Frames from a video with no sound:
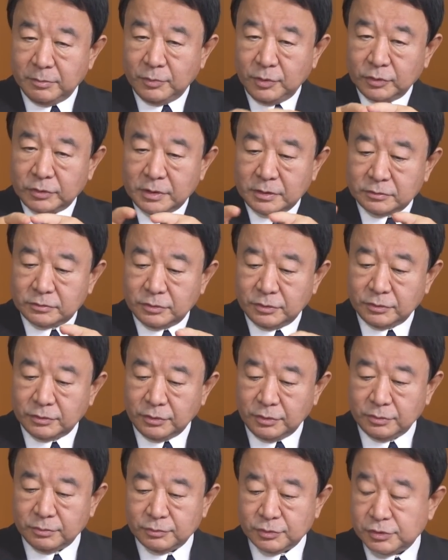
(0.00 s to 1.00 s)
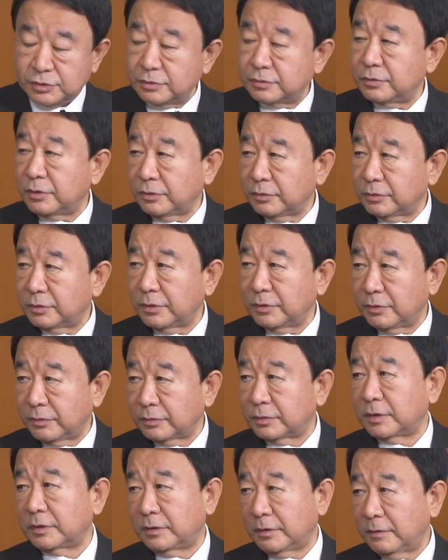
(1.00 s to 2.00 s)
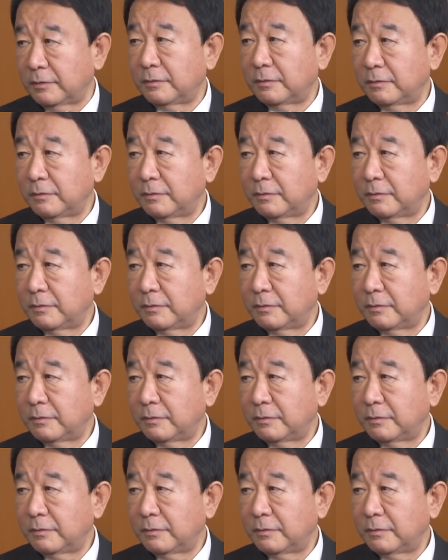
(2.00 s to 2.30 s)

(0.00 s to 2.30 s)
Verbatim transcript: 毛沢東の「矛盾論」というのを読んでた。